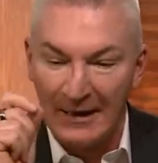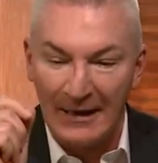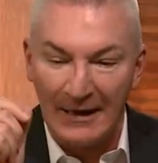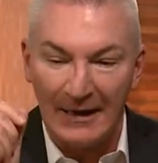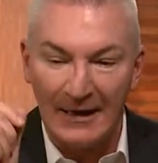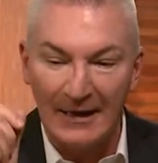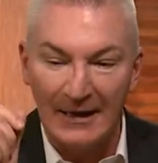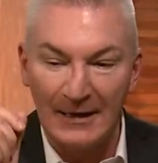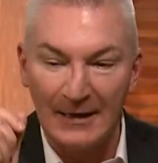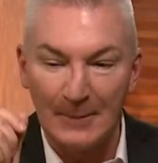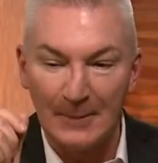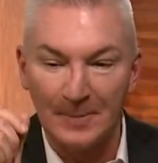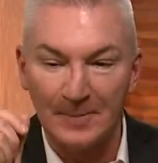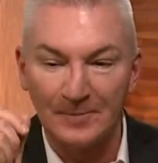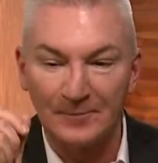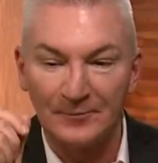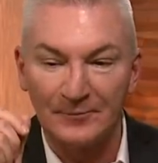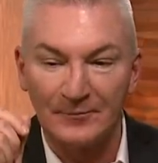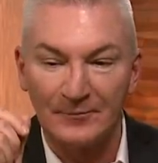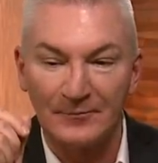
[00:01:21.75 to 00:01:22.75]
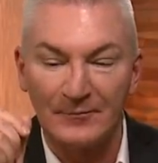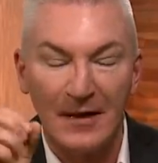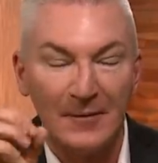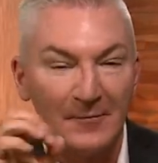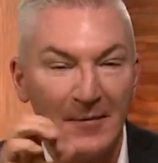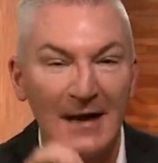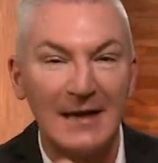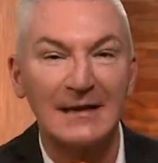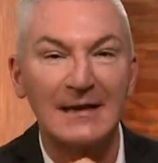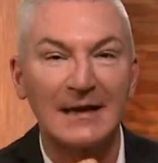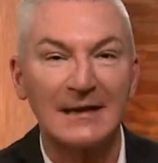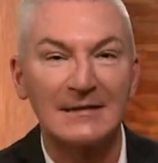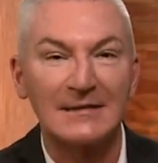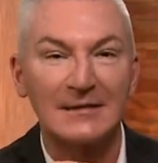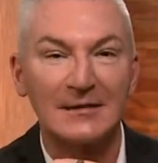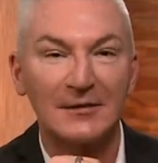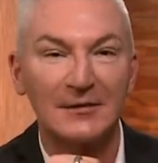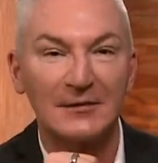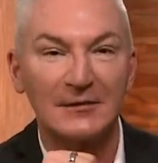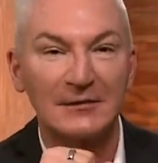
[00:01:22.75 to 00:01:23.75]
Et, mais malgré
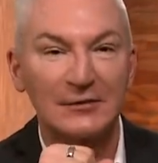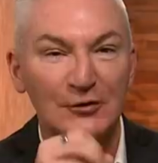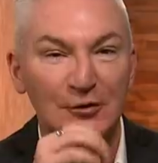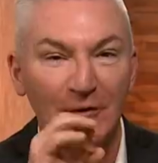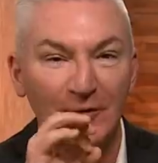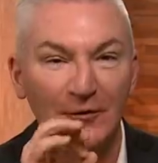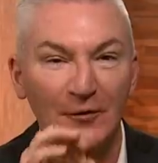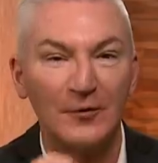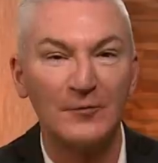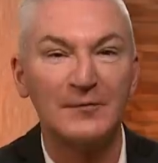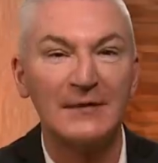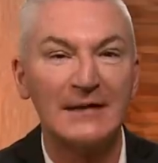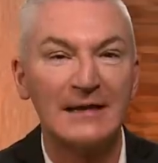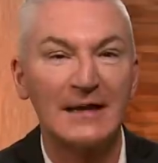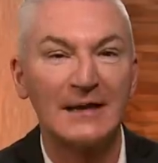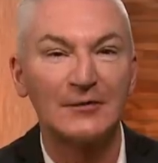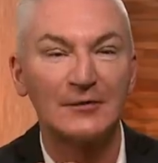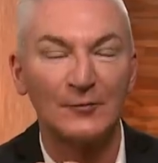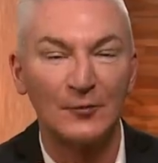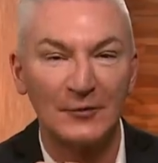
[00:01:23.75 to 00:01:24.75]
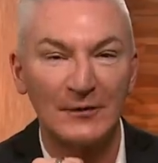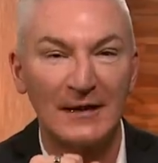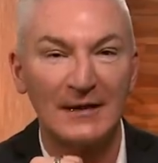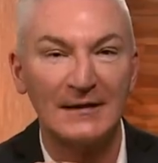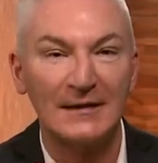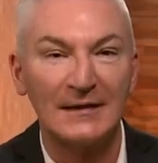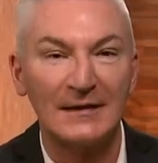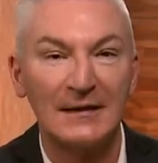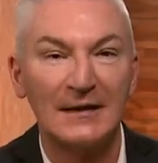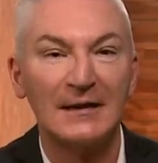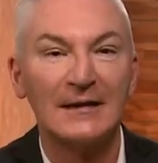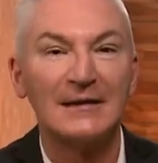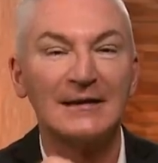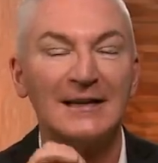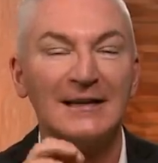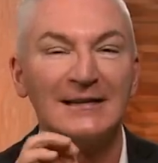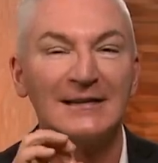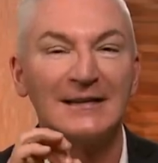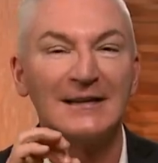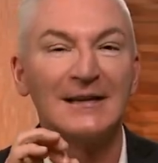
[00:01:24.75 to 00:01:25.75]
ça, je fais un bilan de mon année qui
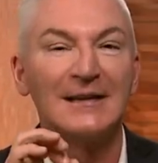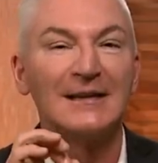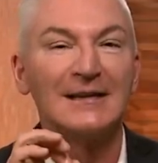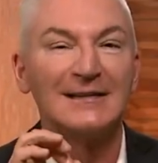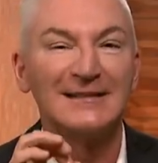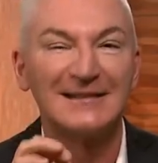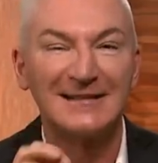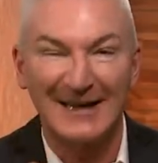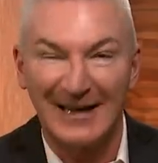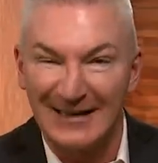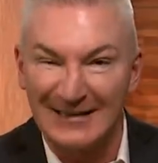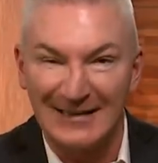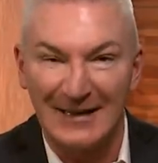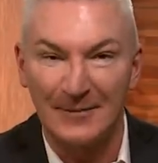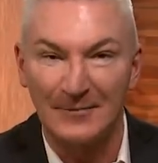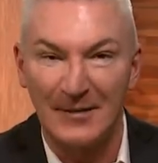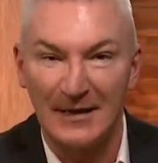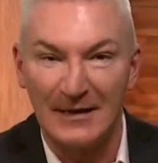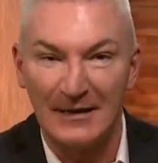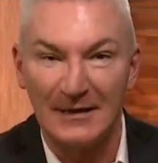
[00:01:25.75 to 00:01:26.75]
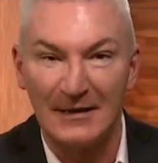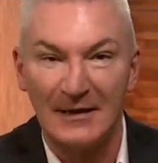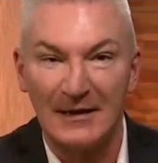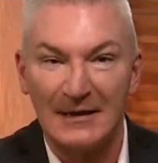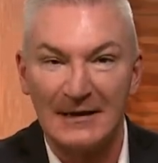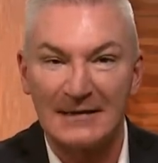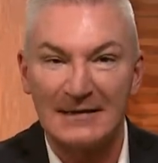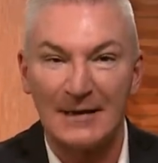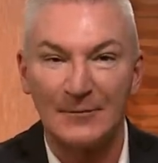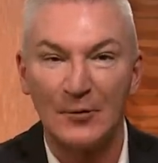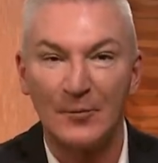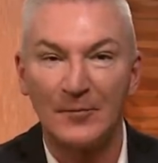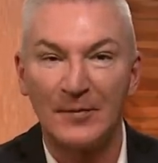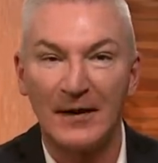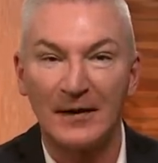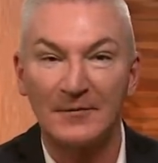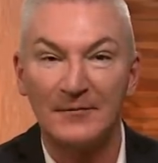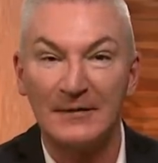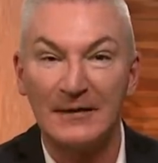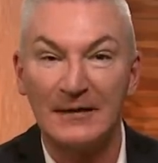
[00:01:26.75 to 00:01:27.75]
était très, très belle. Ça m'a
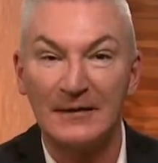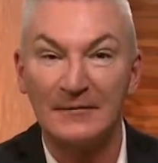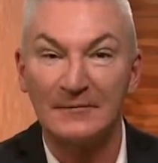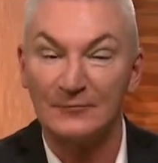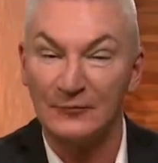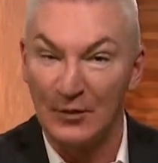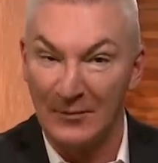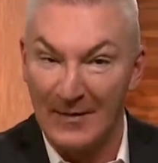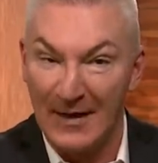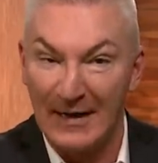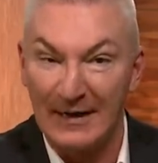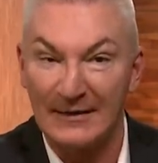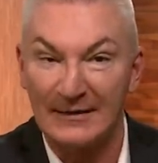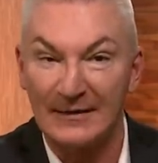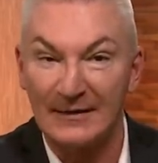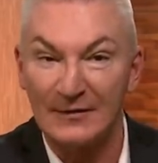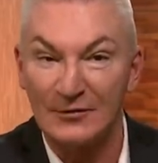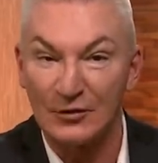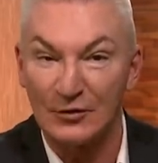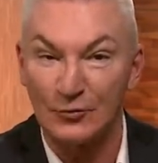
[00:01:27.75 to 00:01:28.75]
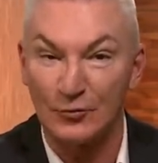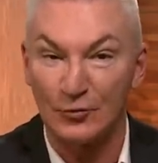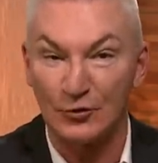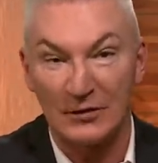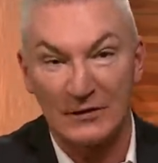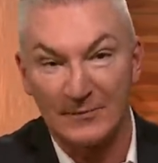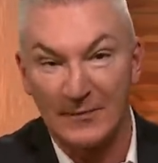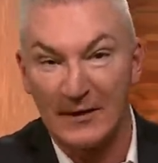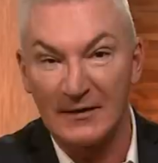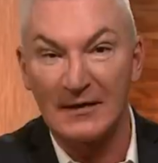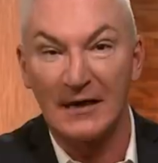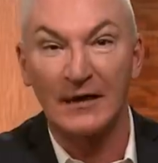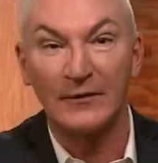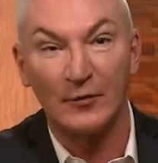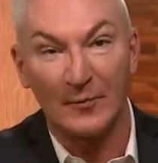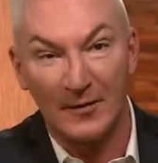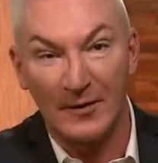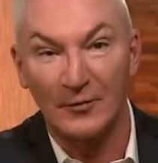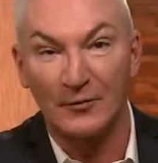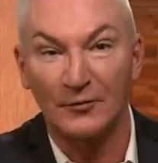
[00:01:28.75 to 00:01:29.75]
permis de m'arrêter. C'est sûr, j'espère que ça
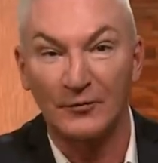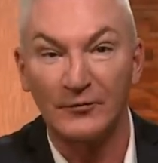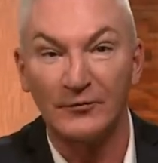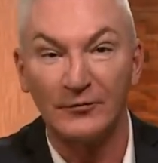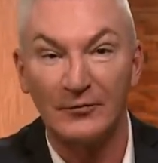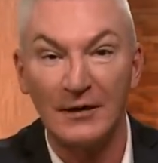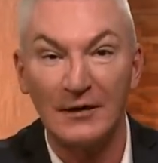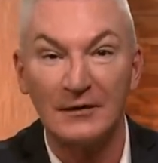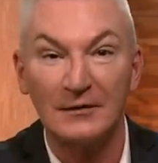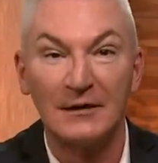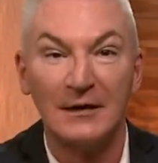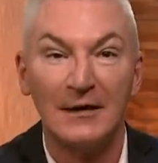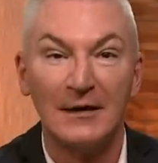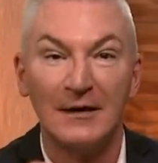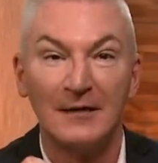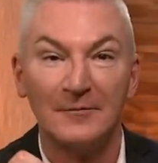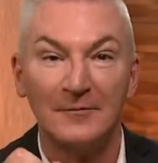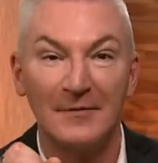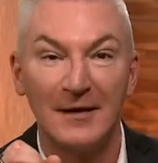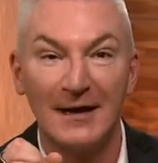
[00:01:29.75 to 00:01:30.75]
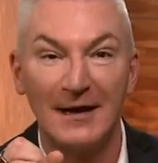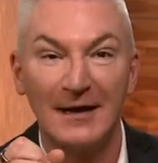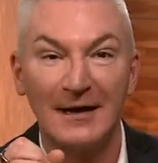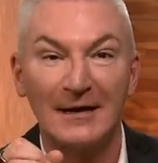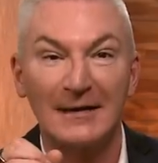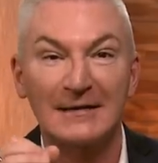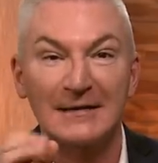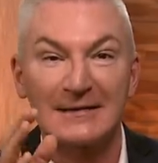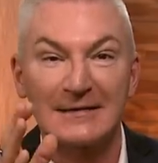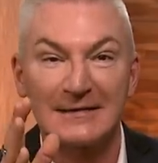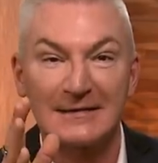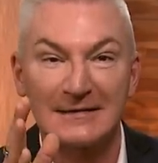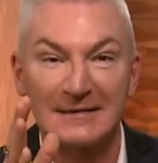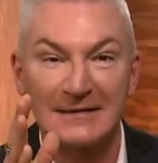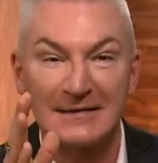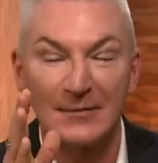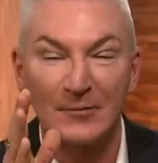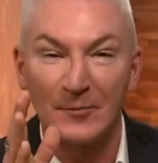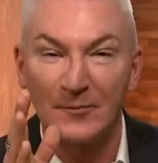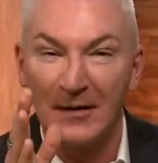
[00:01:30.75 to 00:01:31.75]
n'arrivera pas encore une fois, là. mais
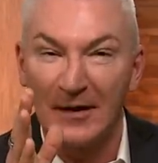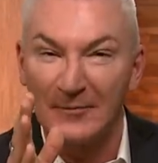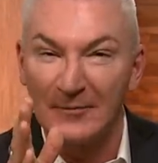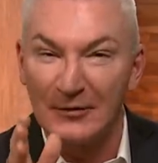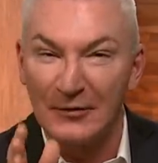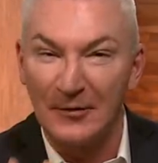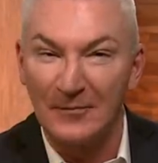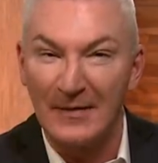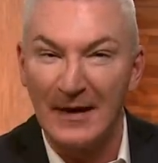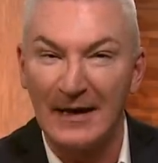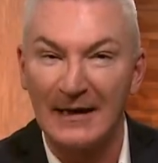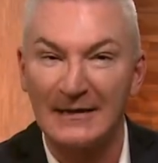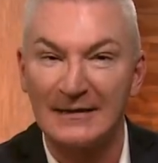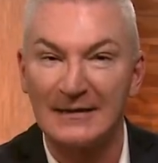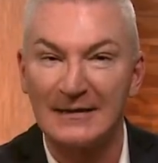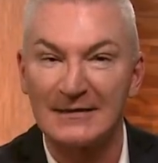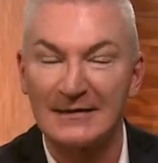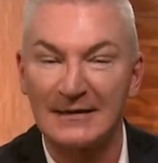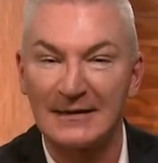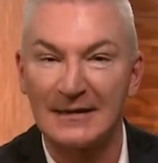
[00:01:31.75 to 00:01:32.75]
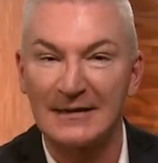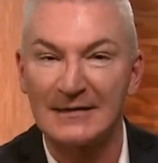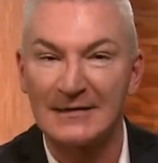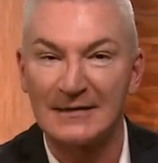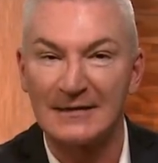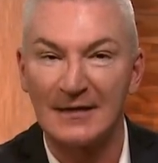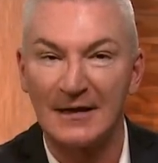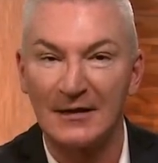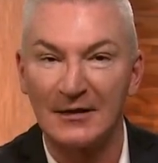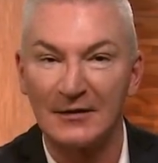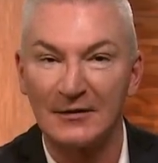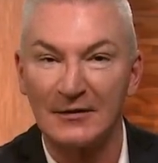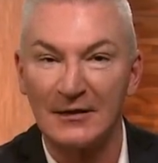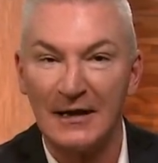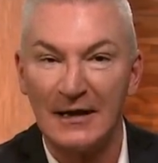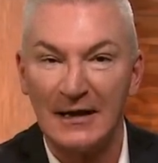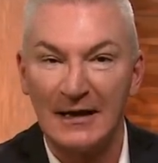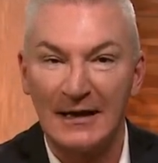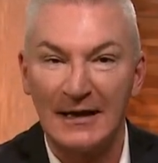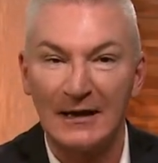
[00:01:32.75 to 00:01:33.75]
ça m'a permis de m'arrêter, cet accident-là.
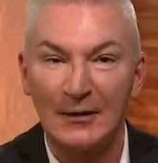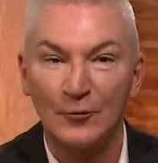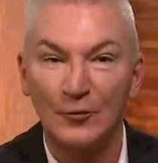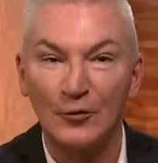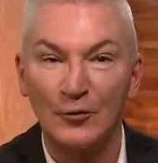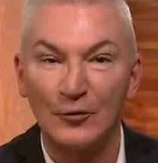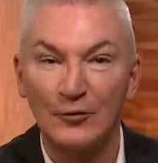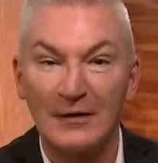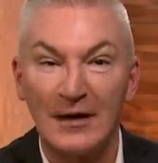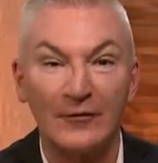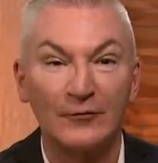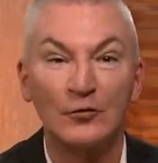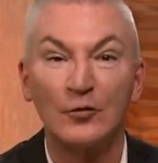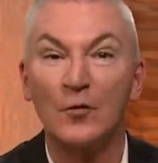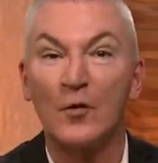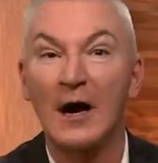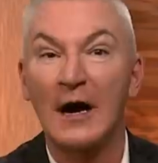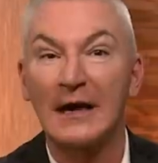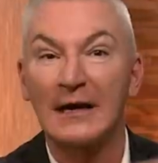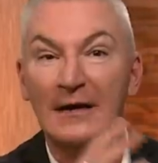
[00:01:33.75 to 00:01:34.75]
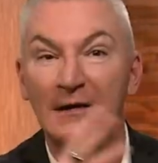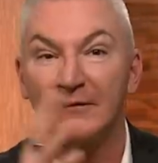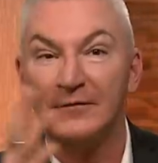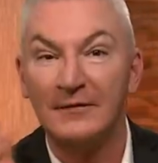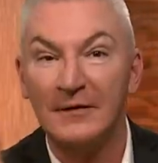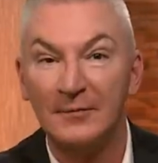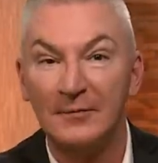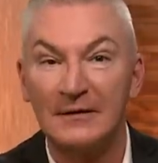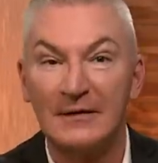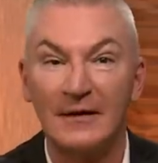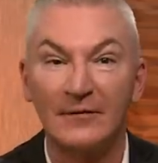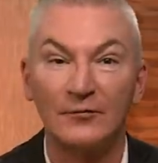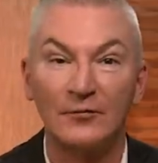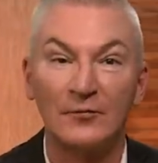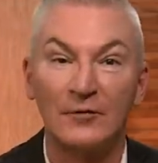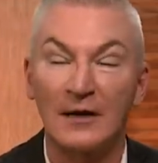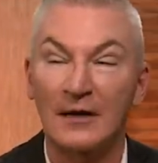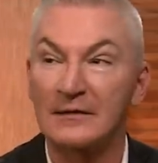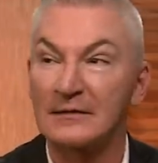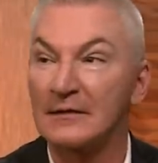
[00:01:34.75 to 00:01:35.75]
Et au lieu d'en vouloir à la vie, puis d'en
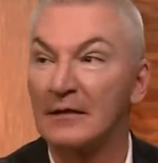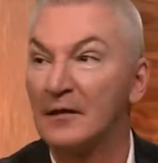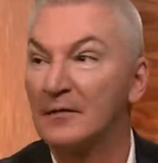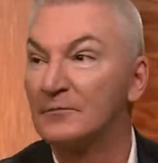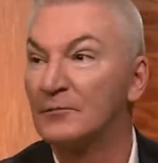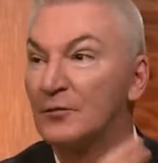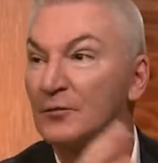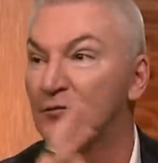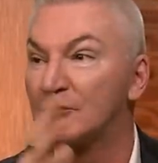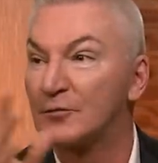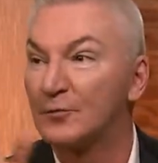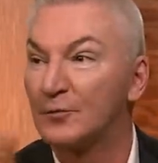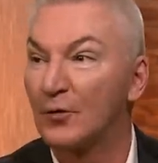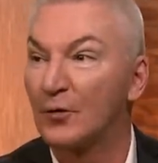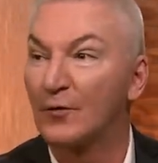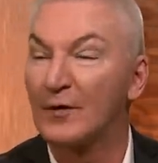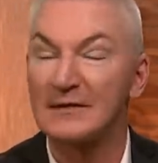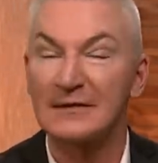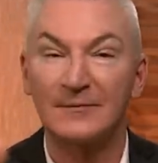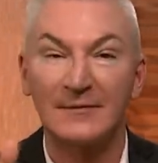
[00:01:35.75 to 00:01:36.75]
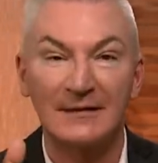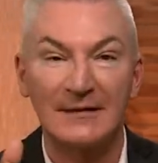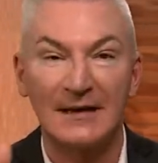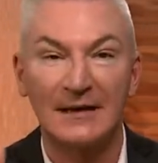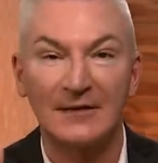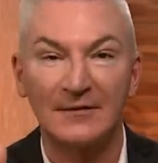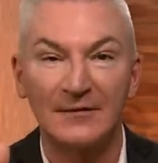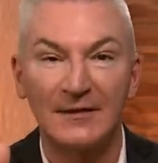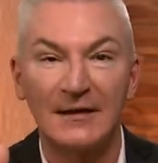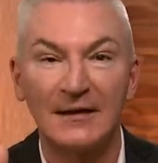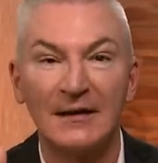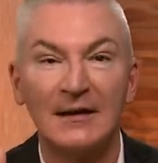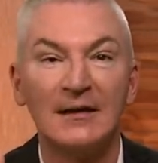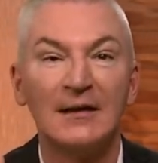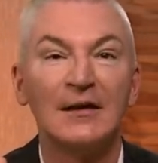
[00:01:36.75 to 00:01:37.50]
vouloir à dire, oh mon Dieu, pourquoi ça m'est arrivé,